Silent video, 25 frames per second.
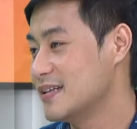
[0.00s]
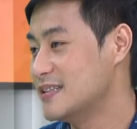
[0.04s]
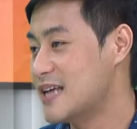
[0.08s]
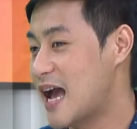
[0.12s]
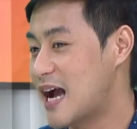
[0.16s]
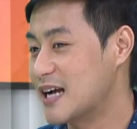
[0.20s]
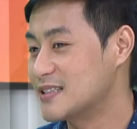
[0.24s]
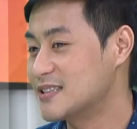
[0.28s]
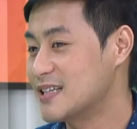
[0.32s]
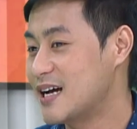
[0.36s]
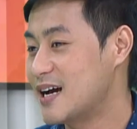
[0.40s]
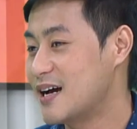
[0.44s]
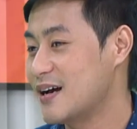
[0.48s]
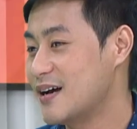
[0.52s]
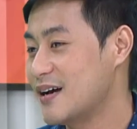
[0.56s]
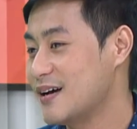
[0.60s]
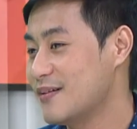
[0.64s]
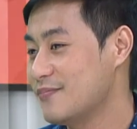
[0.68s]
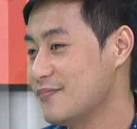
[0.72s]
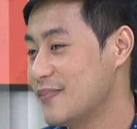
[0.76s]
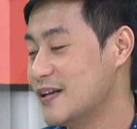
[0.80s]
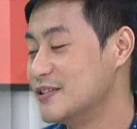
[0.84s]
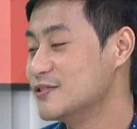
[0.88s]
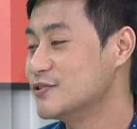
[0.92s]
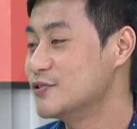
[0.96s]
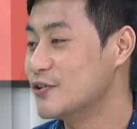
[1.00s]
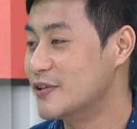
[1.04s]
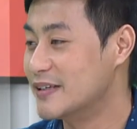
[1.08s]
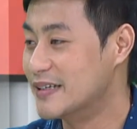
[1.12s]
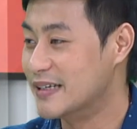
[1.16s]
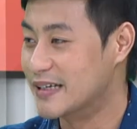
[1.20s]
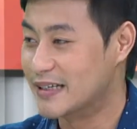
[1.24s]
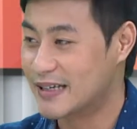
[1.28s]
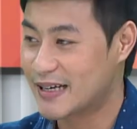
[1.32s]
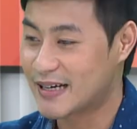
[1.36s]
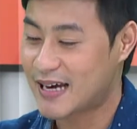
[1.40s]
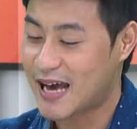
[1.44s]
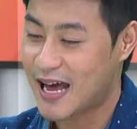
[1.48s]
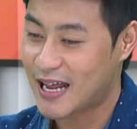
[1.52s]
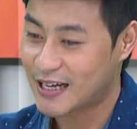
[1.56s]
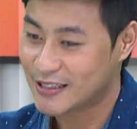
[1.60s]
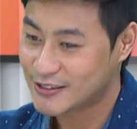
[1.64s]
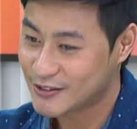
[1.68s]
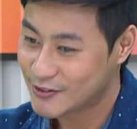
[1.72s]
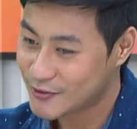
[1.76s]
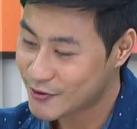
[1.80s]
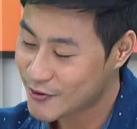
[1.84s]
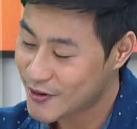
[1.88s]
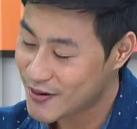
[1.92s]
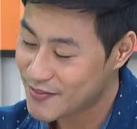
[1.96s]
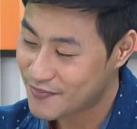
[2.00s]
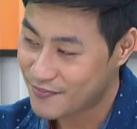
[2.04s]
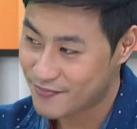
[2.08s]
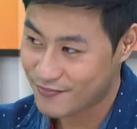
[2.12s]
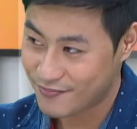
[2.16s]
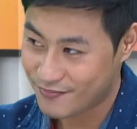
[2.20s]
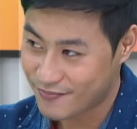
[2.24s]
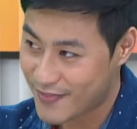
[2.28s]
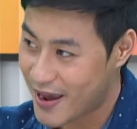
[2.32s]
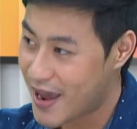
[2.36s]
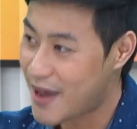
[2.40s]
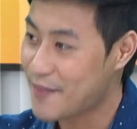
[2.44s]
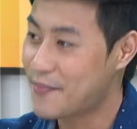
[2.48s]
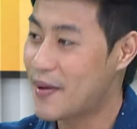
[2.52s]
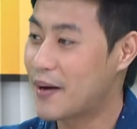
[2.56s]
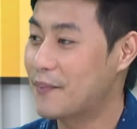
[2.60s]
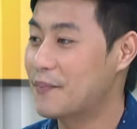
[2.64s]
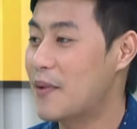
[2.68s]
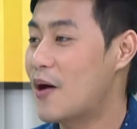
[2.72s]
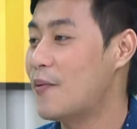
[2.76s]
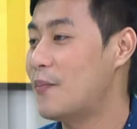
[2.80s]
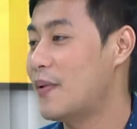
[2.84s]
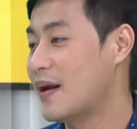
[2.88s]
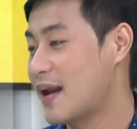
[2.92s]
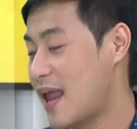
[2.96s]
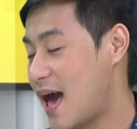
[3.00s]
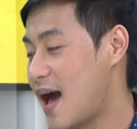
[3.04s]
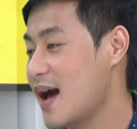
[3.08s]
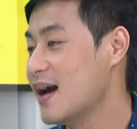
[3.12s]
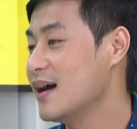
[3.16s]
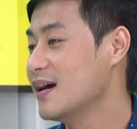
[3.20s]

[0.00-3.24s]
อยากจะเป็นส่วนหนึ่งในการช่วยแม่แบ่งเบาภาระ